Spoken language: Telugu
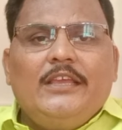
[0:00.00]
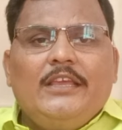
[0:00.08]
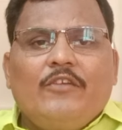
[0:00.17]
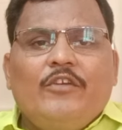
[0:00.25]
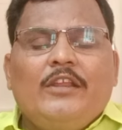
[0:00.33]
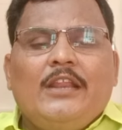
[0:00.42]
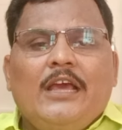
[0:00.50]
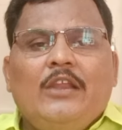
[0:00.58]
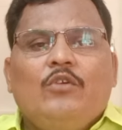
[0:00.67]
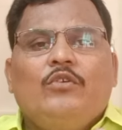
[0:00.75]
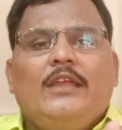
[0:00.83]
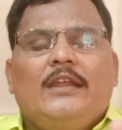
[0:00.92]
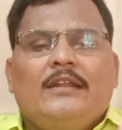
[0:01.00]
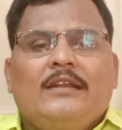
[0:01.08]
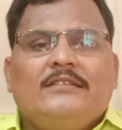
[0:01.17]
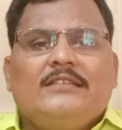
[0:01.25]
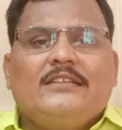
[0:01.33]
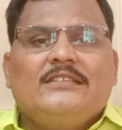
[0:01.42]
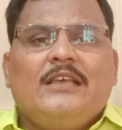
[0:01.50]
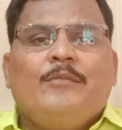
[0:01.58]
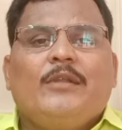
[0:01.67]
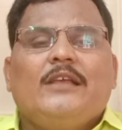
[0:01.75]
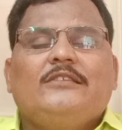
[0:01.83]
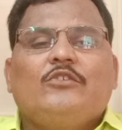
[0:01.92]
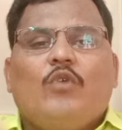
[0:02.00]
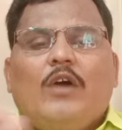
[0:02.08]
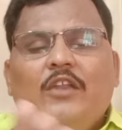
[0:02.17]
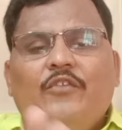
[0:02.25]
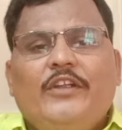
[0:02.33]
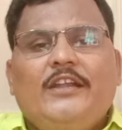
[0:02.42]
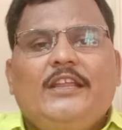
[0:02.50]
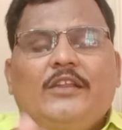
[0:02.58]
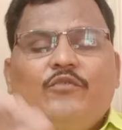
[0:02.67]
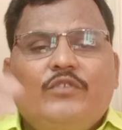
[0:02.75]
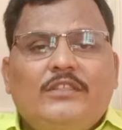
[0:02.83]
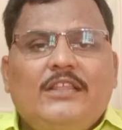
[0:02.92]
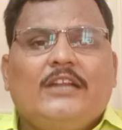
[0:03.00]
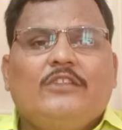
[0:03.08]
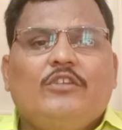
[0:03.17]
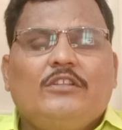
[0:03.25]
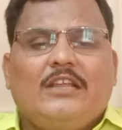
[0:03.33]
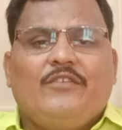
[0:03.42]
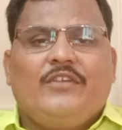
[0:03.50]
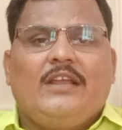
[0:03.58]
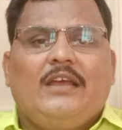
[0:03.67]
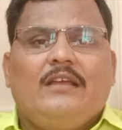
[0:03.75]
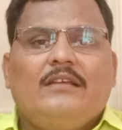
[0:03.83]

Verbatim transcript: ఇరవై నాలుగు ఎంట్రన్స్ ఎగ్జామ్ రాసి క్వాలిఫైడ్ అయిన విద్యార్థుల తరఫున